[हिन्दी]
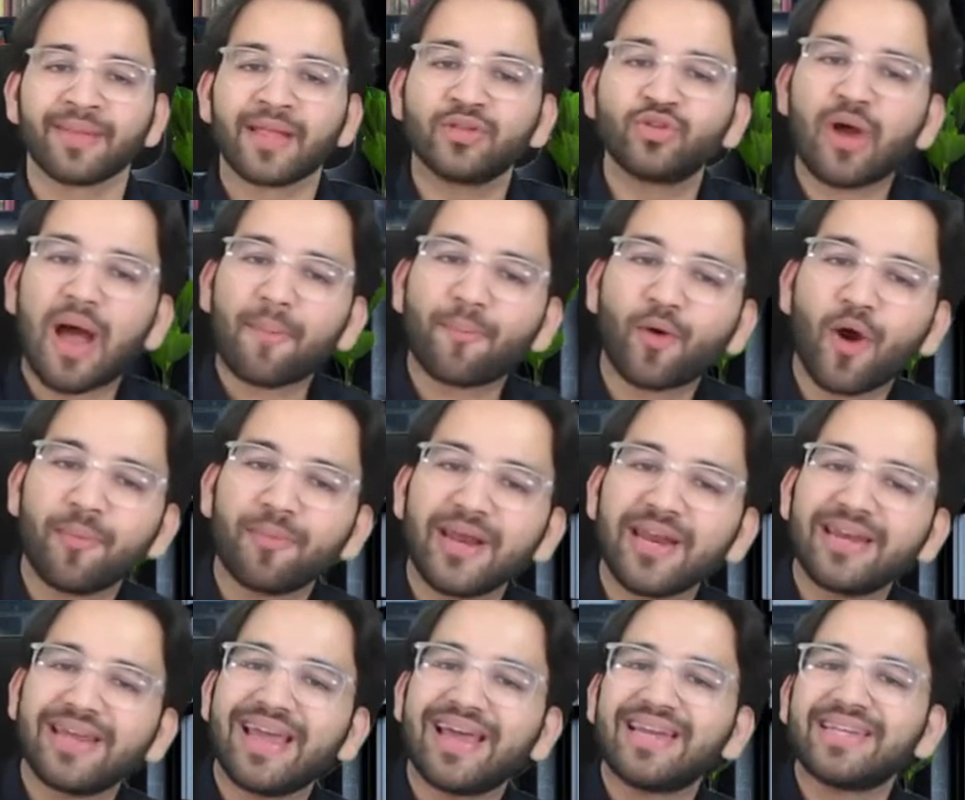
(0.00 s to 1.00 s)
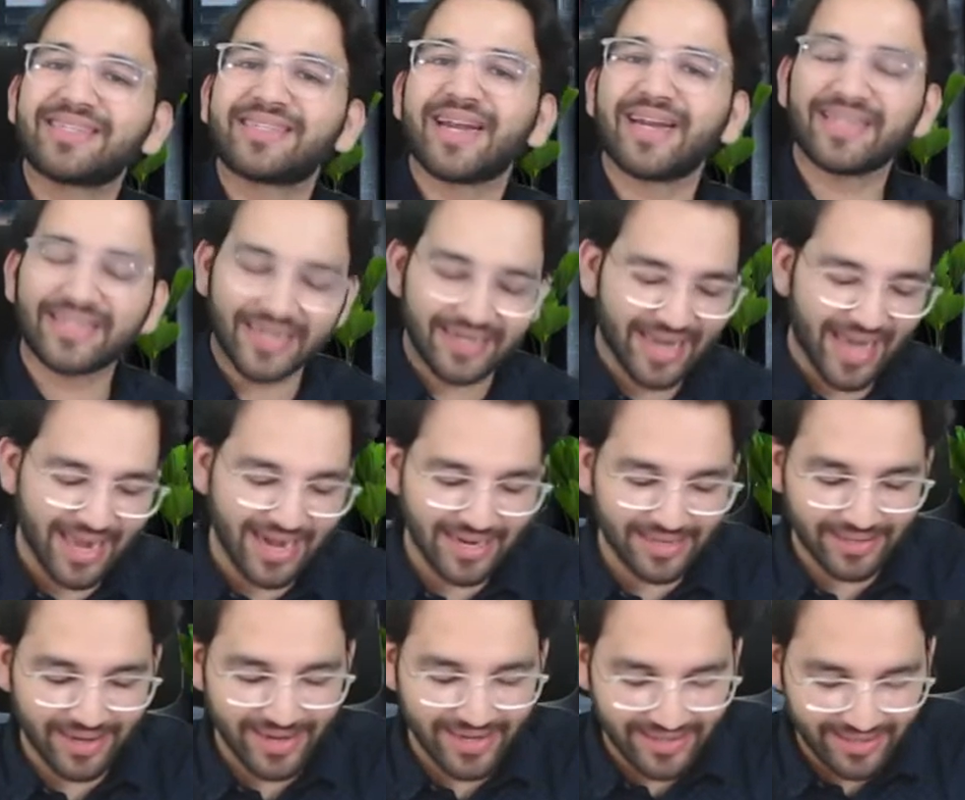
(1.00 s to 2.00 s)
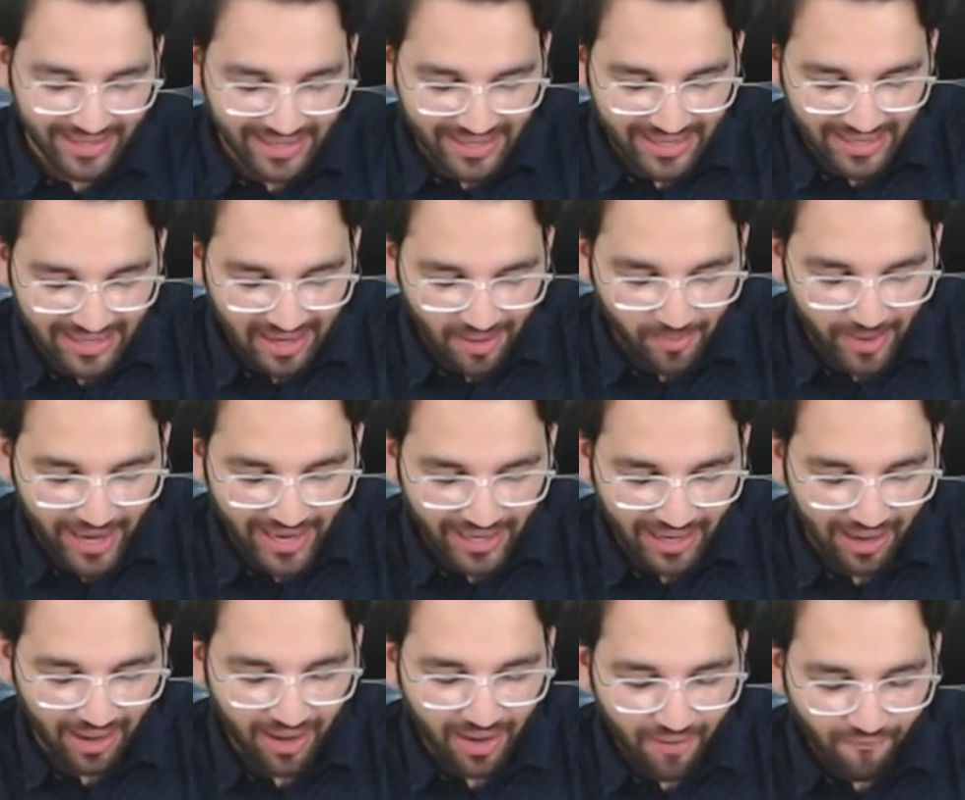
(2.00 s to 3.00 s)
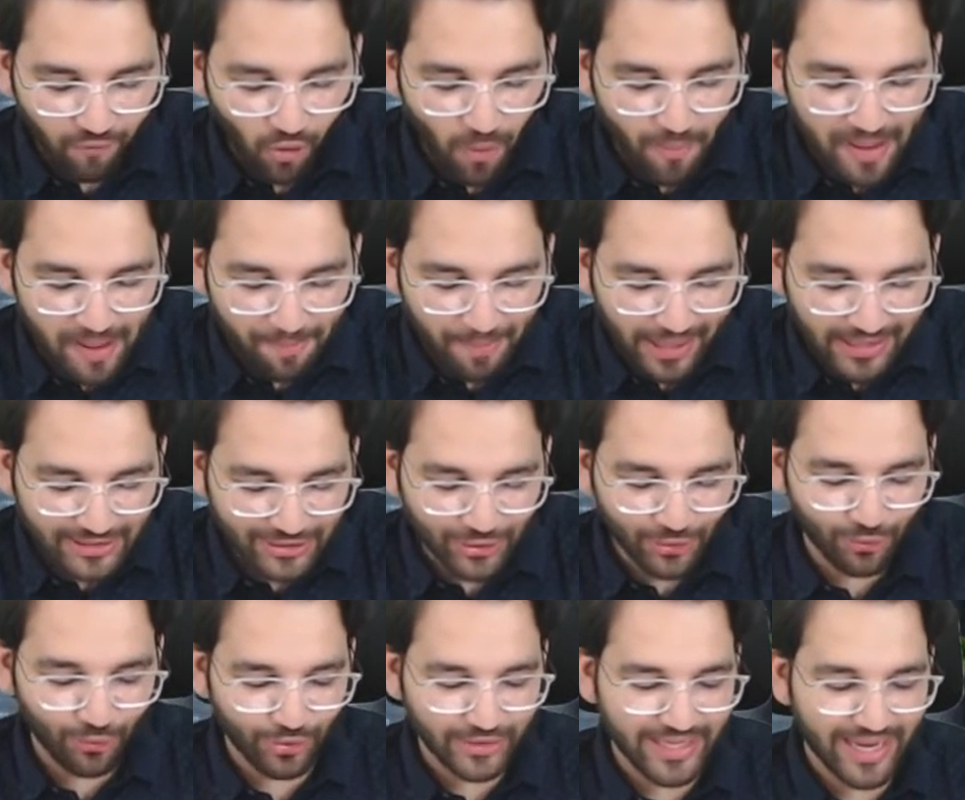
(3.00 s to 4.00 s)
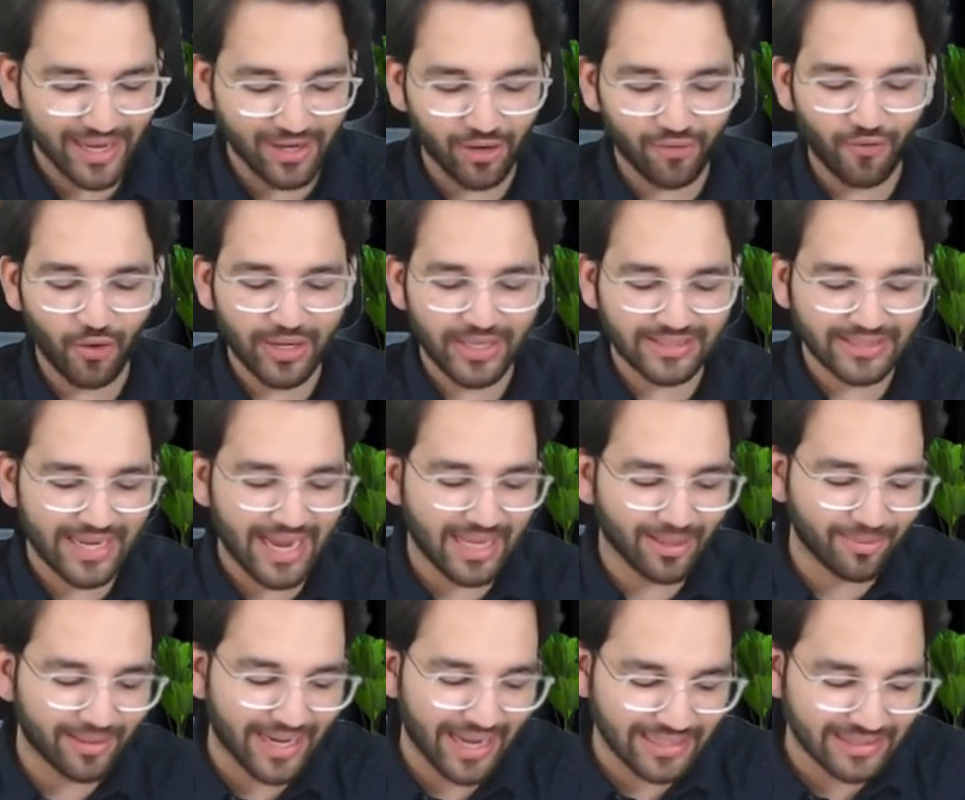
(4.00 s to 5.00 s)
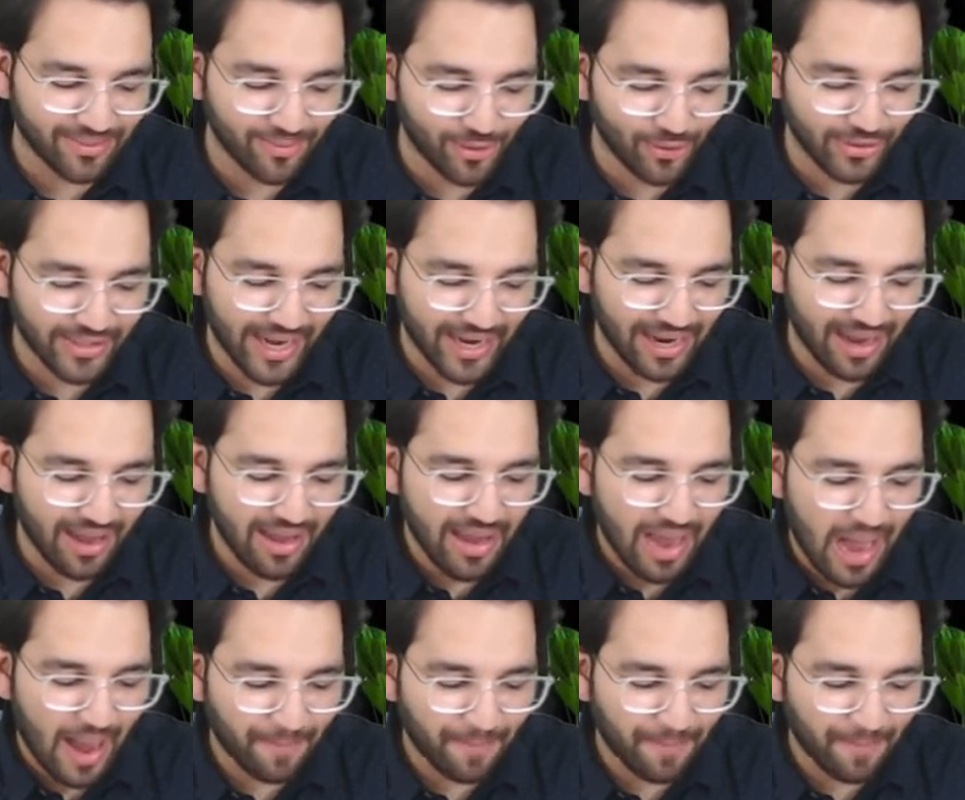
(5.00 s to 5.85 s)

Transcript: जो आपको अपने रियल एस्टेट से डायरेक्ट रेंटल इनकम आएगा वो भी पास थ्रू हो जाएगा और वो किसके हाथ में टैक्सेबल हो जाएगा